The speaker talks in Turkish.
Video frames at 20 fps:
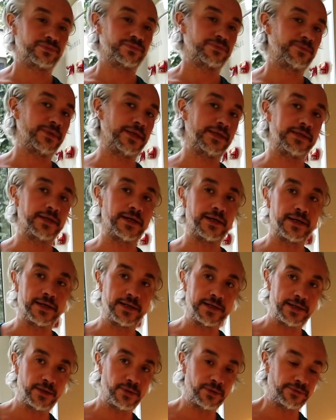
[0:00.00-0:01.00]
Belki ağır
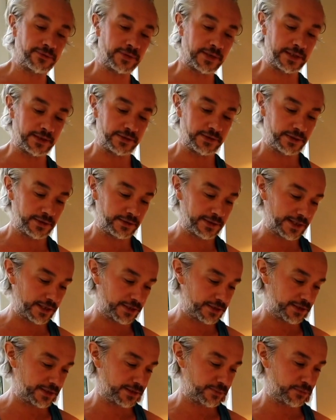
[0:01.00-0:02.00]
geliyor falan diye
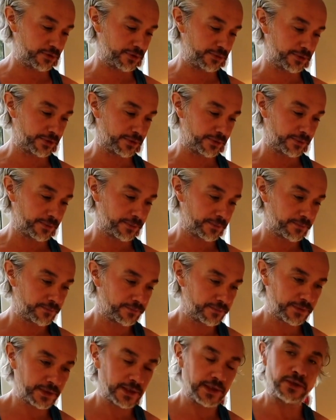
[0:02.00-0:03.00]
tercih edilmiyor ama
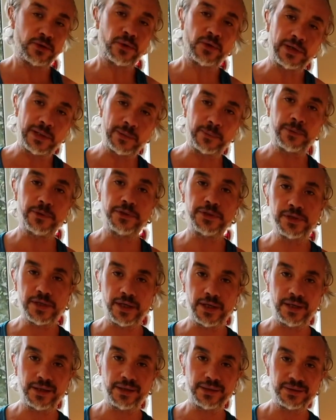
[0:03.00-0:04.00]
yoga
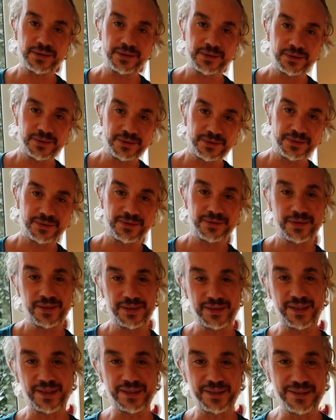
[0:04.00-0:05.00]
yapınca
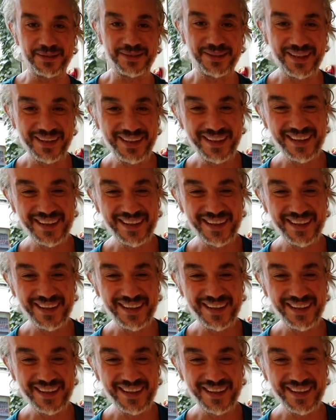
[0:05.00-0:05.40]
esasında